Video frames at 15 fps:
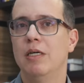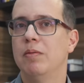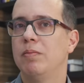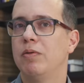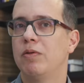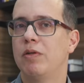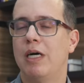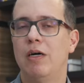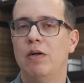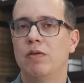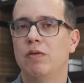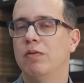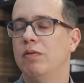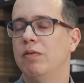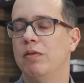por
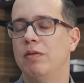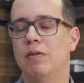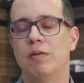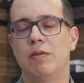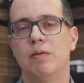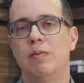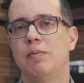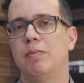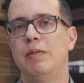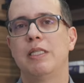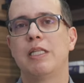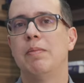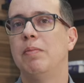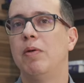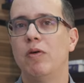algo
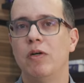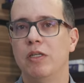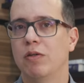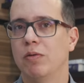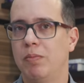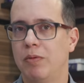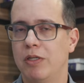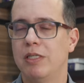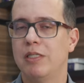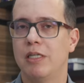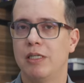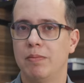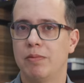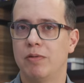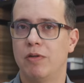metabólico, por
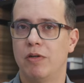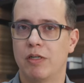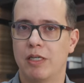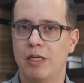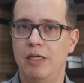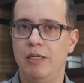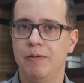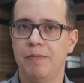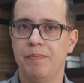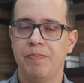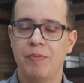exemplo, ok?